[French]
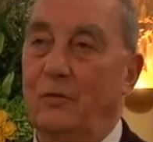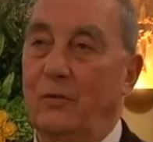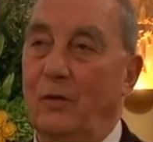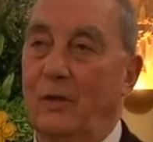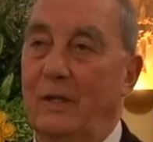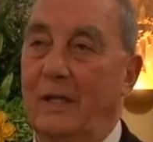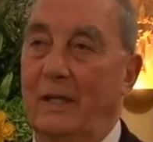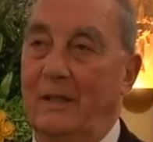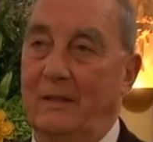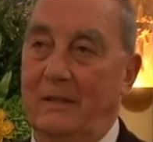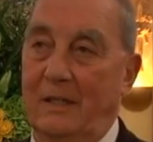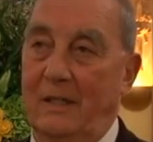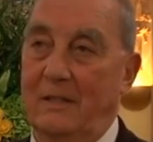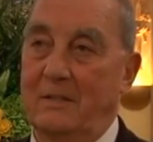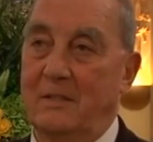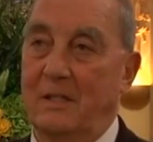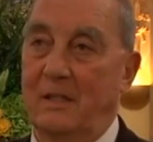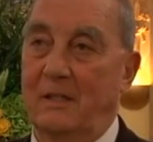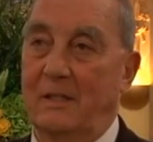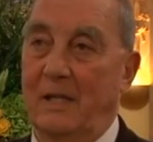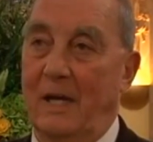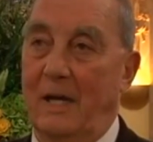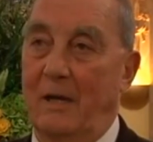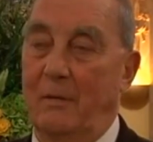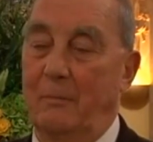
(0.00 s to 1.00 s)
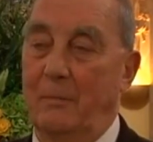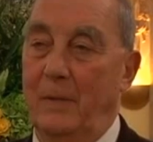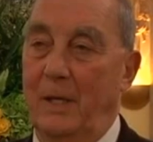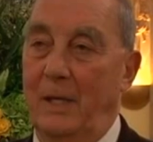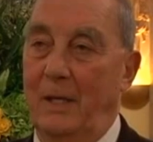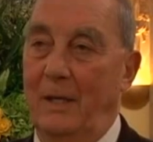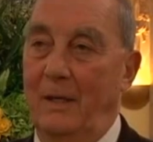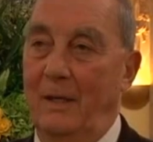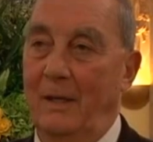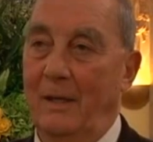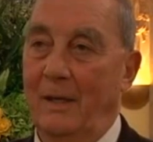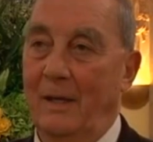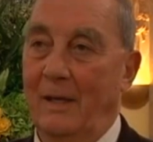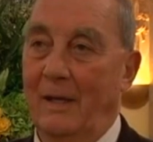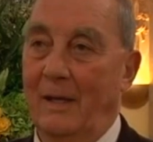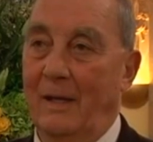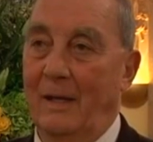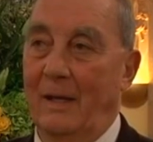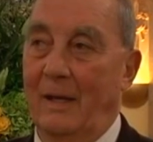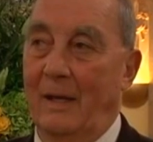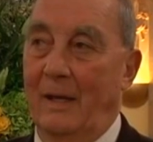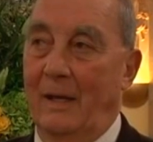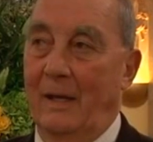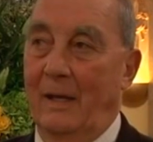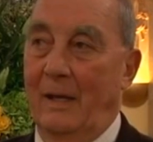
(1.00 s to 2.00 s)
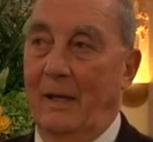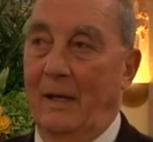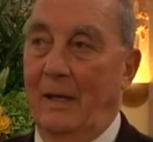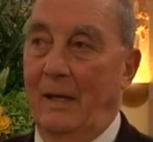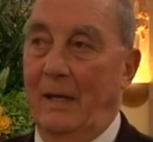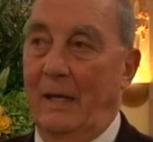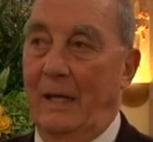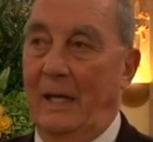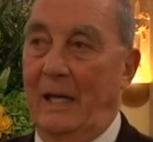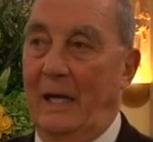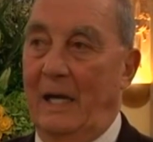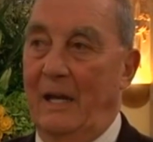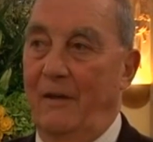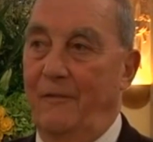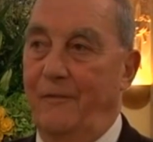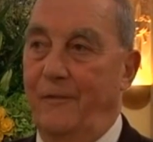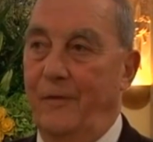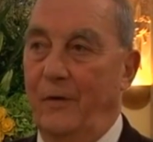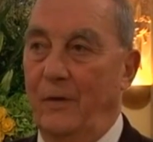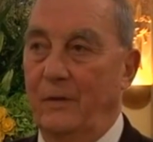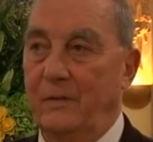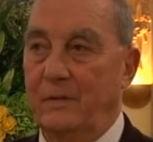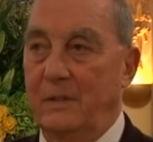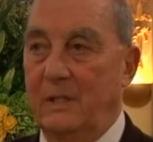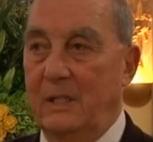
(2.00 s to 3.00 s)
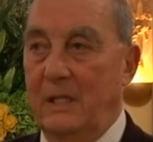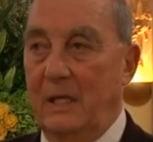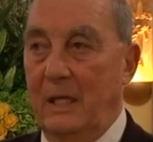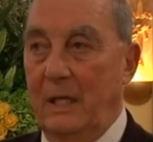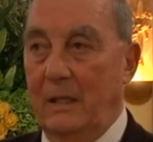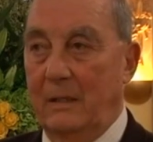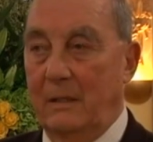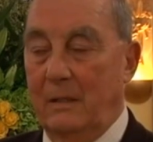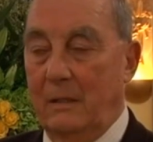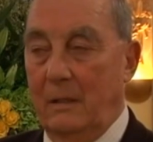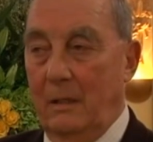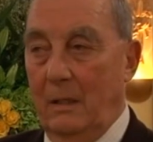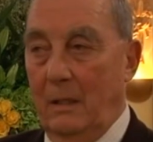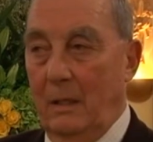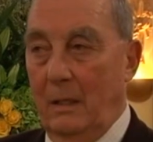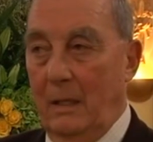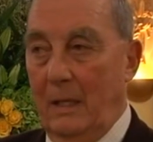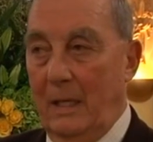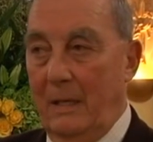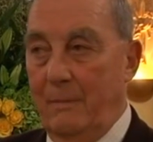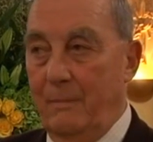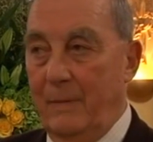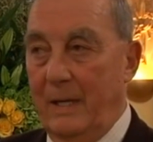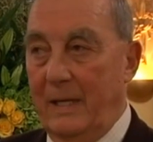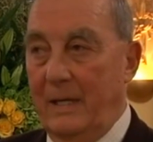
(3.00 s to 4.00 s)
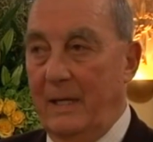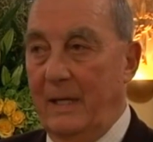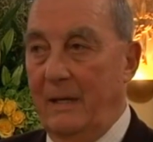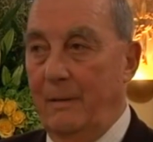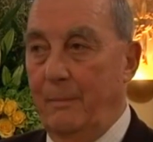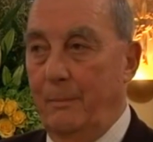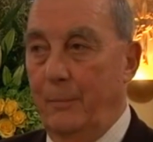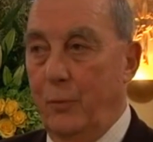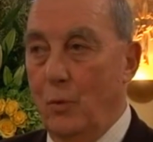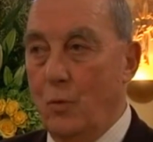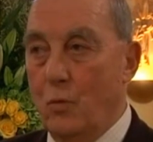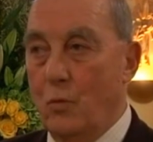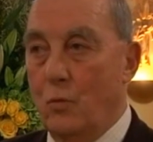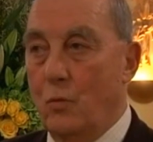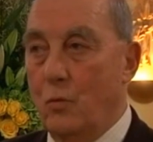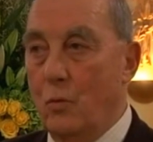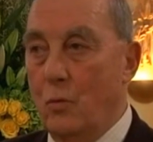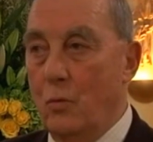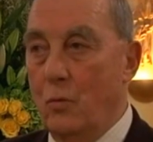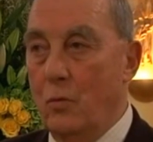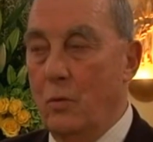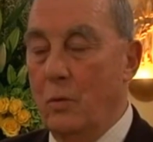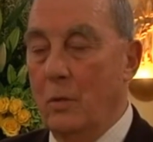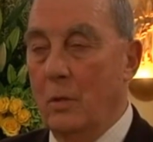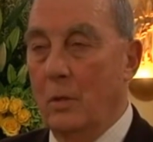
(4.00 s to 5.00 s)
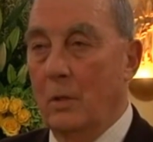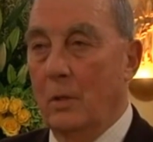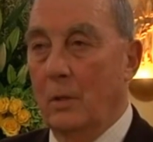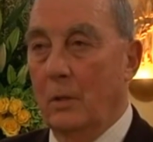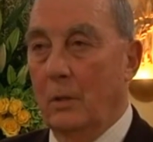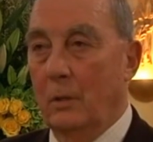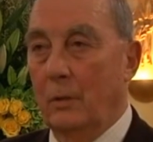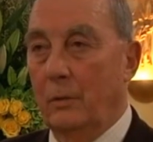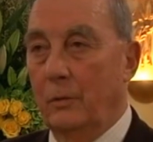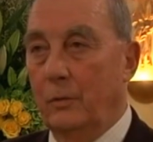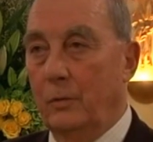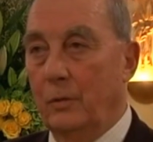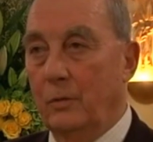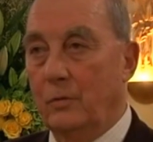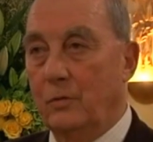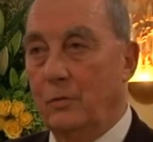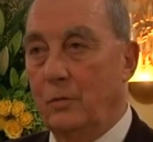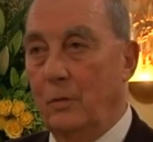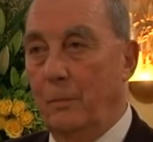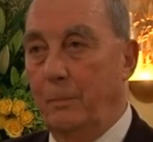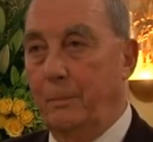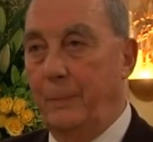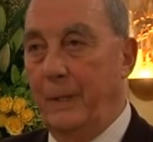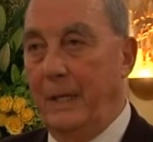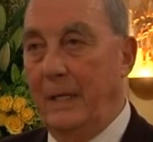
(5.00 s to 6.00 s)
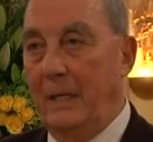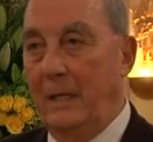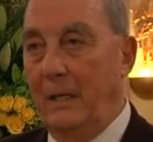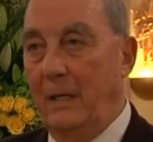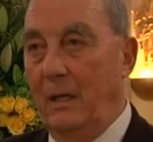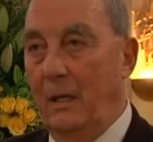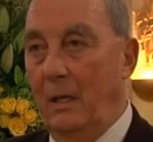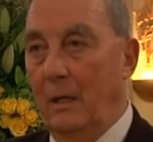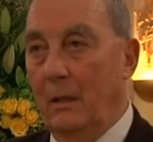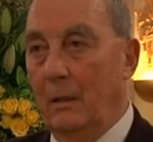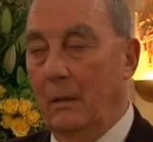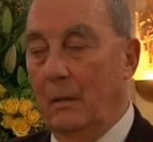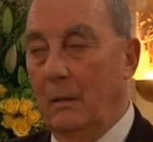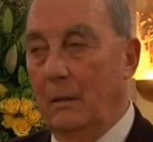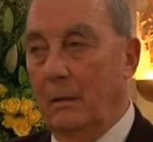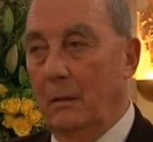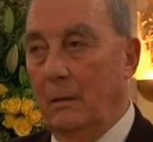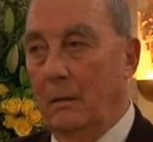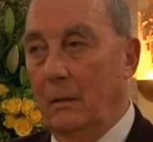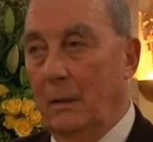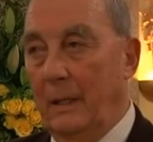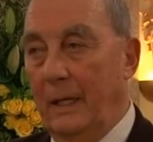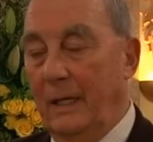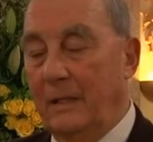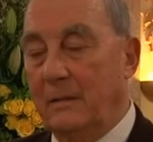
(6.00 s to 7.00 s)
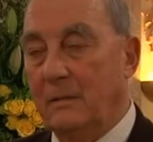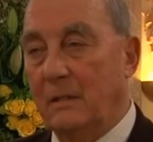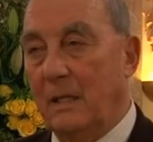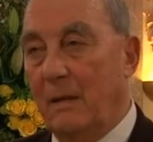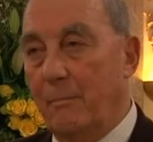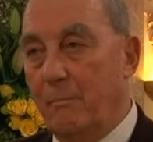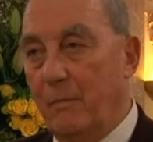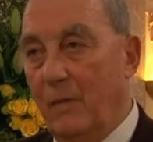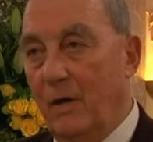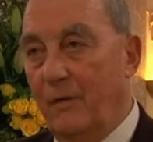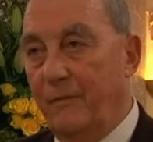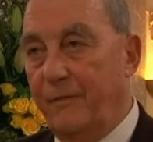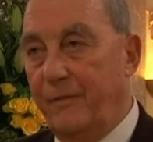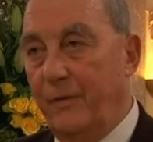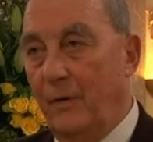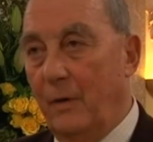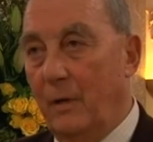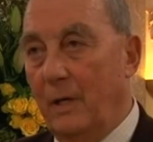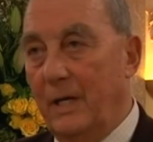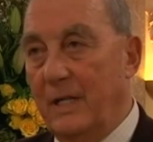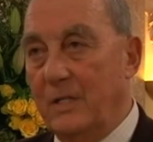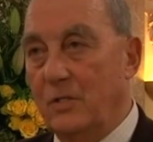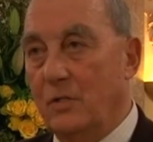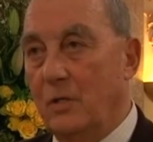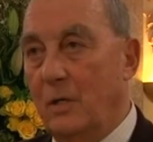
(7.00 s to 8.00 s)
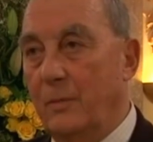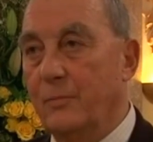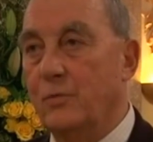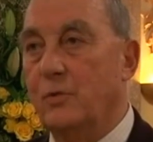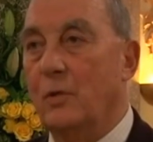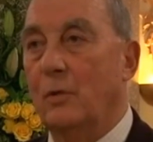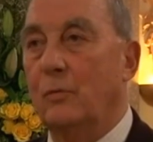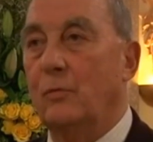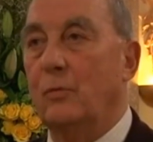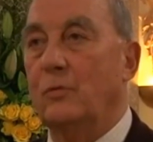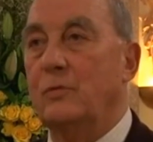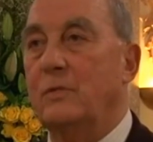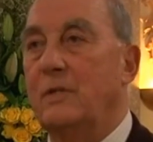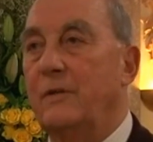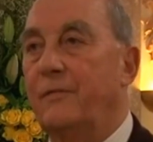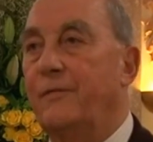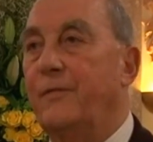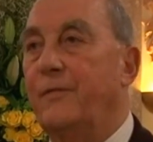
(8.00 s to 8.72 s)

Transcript: ce qu'était cette armée, et la force qui émanait beaucoup de ce pays euh, extrêmement fort. Les hommes sont aussi